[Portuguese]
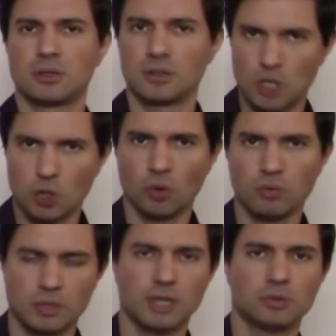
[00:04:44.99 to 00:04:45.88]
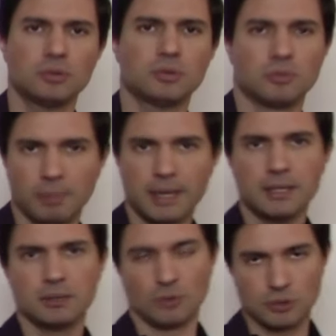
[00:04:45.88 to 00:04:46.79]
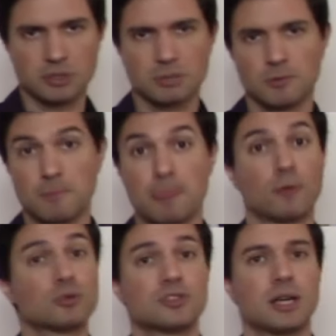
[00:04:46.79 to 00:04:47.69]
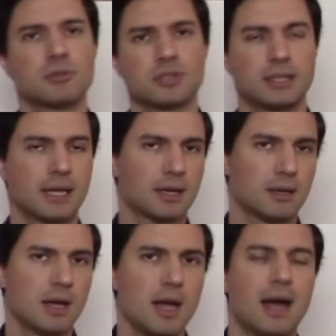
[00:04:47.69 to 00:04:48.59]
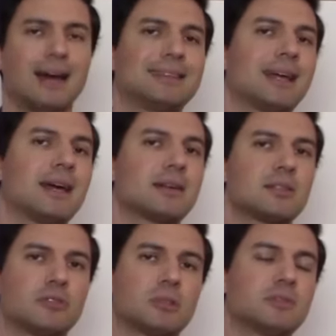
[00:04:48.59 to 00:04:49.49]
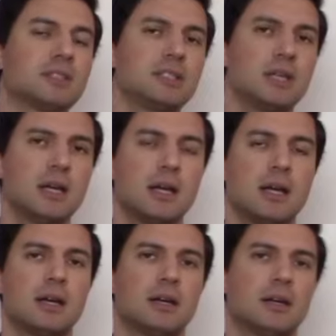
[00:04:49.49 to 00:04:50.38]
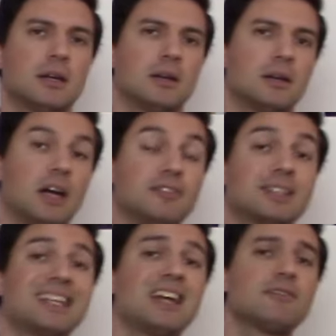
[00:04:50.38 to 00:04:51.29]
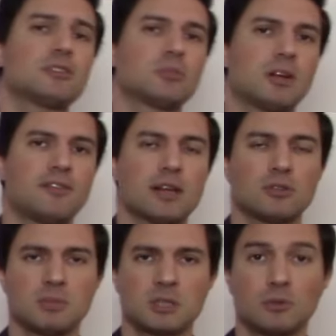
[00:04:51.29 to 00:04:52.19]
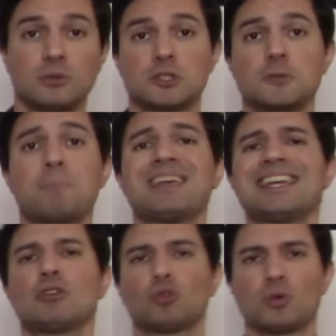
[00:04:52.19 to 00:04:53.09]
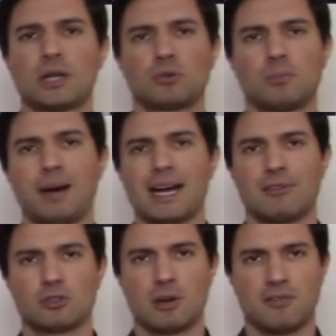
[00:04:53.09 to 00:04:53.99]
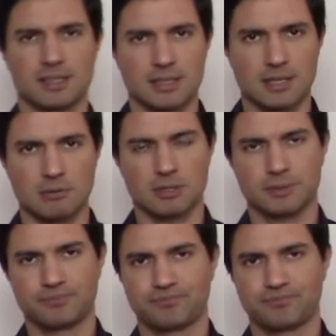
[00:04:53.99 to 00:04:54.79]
criou o Criador, o Pai, o Altíssimo, os céus e a terra. A terra era sem forma vazia. Havia trevas sobre a face do abismo e o Espírito do Criador parava sobre a face das águas.